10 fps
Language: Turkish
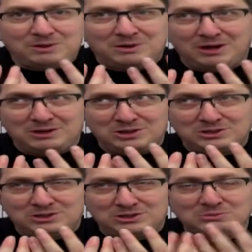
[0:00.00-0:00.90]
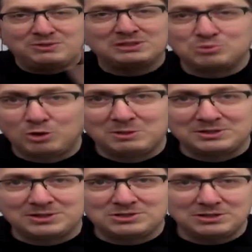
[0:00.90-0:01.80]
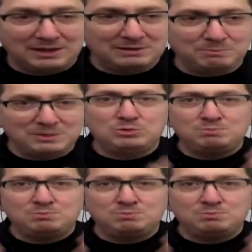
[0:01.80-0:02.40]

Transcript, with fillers: karşılaştırma fırsatımız olmadığı için yani bir,